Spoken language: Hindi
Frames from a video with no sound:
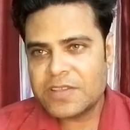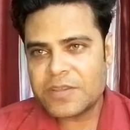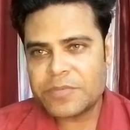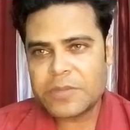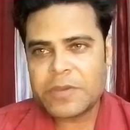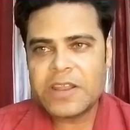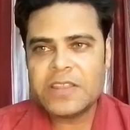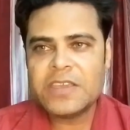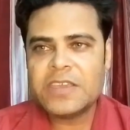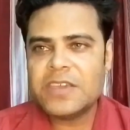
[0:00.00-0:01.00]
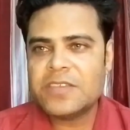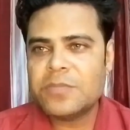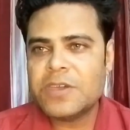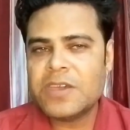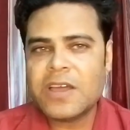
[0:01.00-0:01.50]
सबसे पहले देखिए
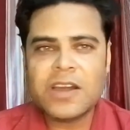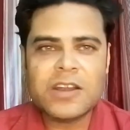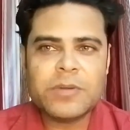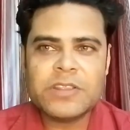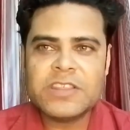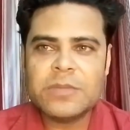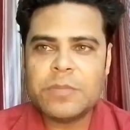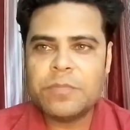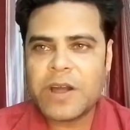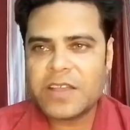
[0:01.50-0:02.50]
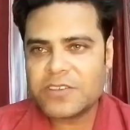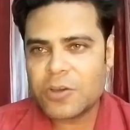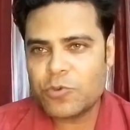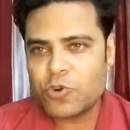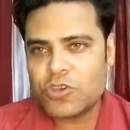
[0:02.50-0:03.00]
इसमें अगरबत्ती में बांस
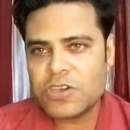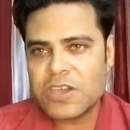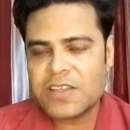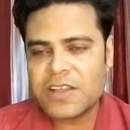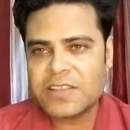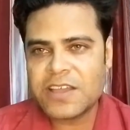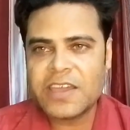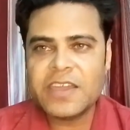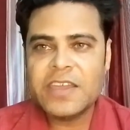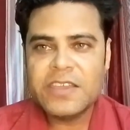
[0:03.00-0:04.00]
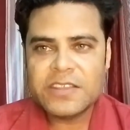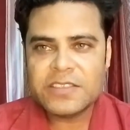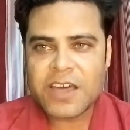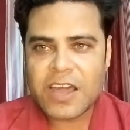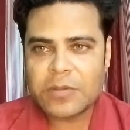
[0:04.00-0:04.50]
का उपयोग किया जाता है
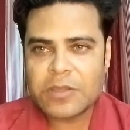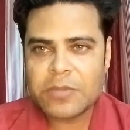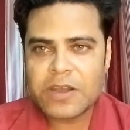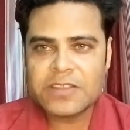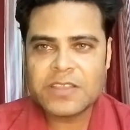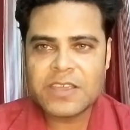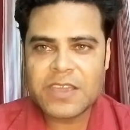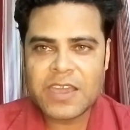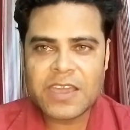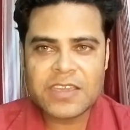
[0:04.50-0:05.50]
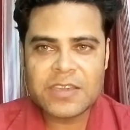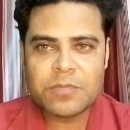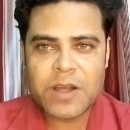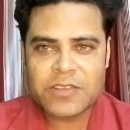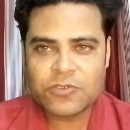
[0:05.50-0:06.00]
धार्मिक मान्यता यह है कि
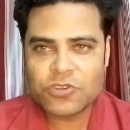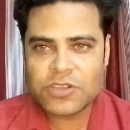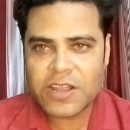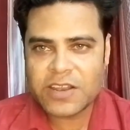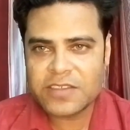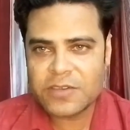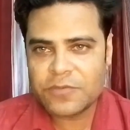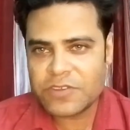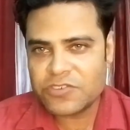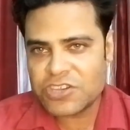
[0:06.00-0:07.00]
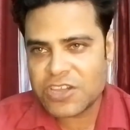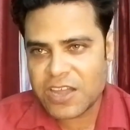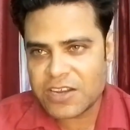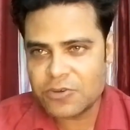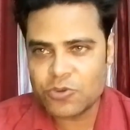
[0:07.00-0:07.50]
बांस को जलाने से वंश की
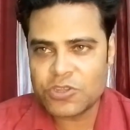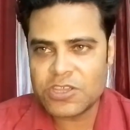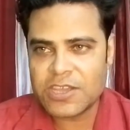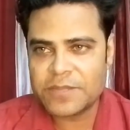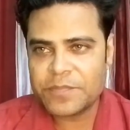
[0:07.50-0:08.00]
हानि होती है